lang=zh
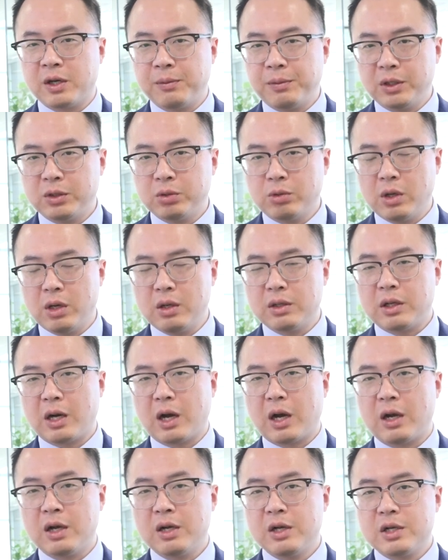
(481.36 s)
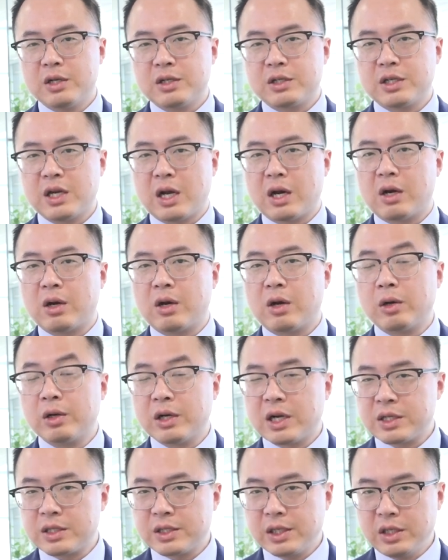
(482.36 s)
和必托啊，像
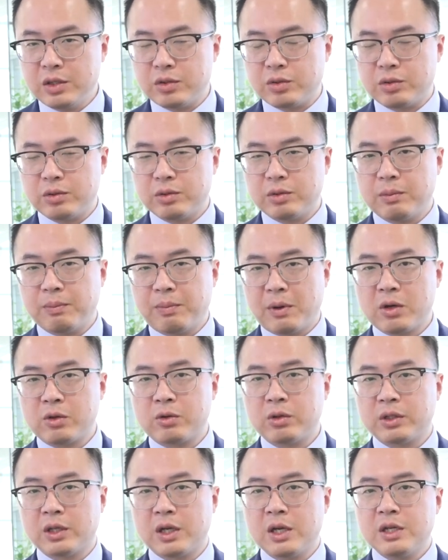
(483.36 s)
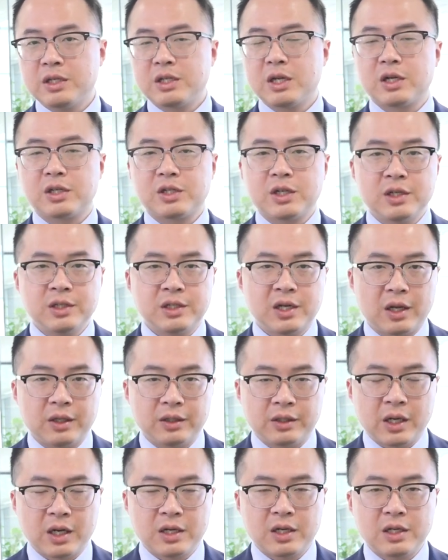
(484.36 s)
O S H，包括呢像生产
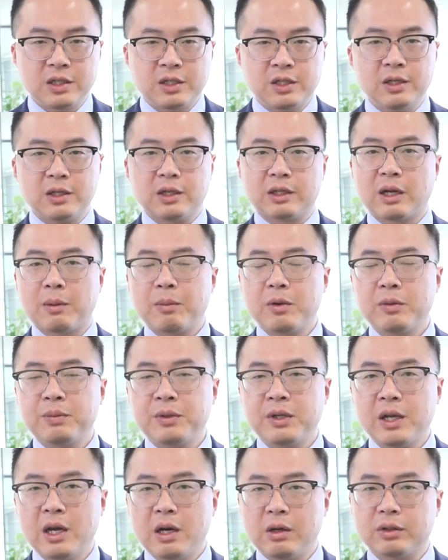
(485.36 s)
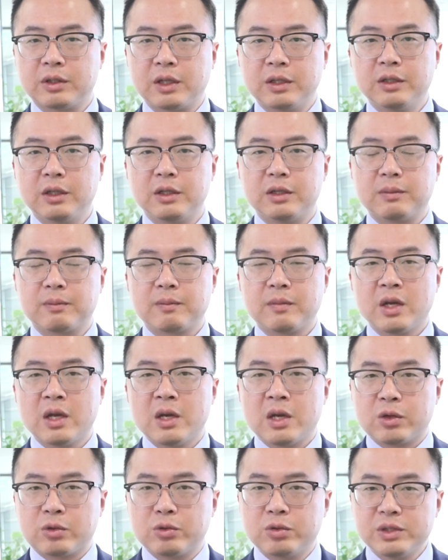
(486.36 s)
天然气的 W P L 等等，
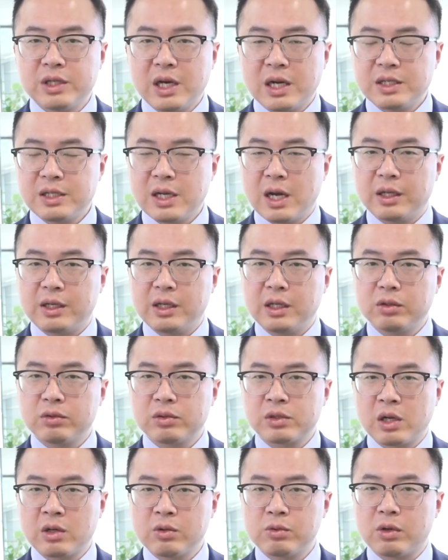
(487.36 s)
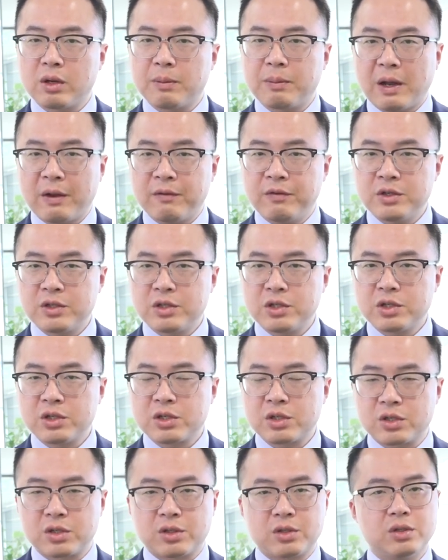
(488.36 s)
股价下跌都超过了百分之
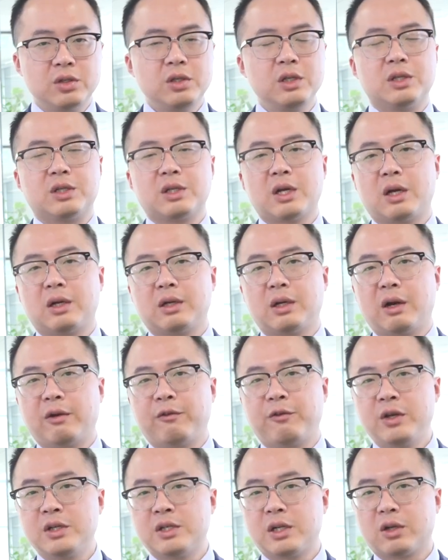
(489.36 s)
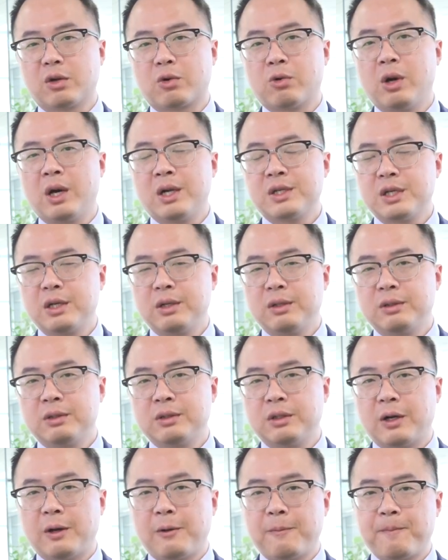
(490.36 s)
十以上啊，非常的夸张
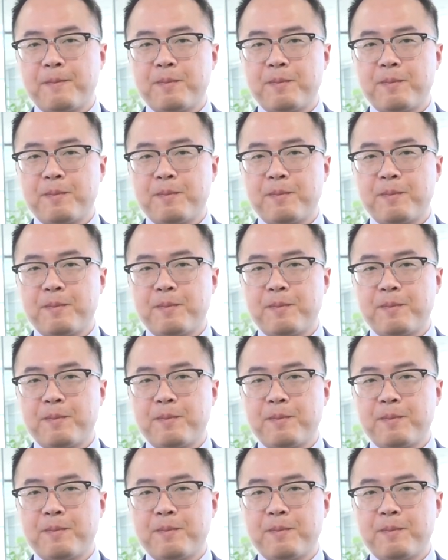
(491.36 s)
啊。